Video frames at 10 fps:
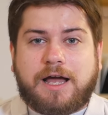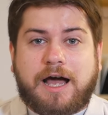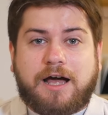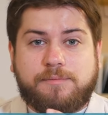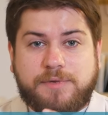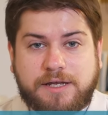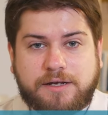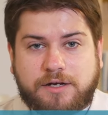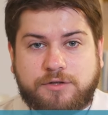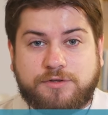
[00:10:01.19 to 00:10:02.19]
a à b
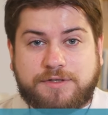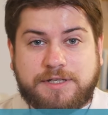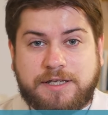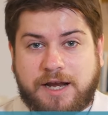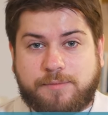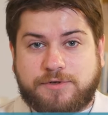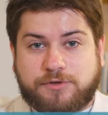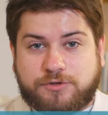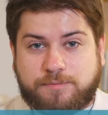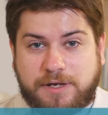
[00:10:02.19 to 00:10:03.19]
de sin à la
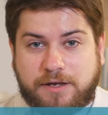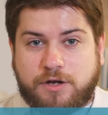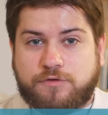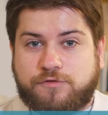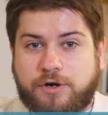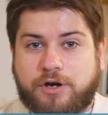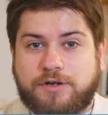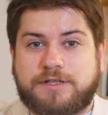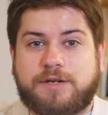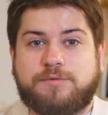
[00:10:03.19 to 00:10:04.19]
puissance p fois cos à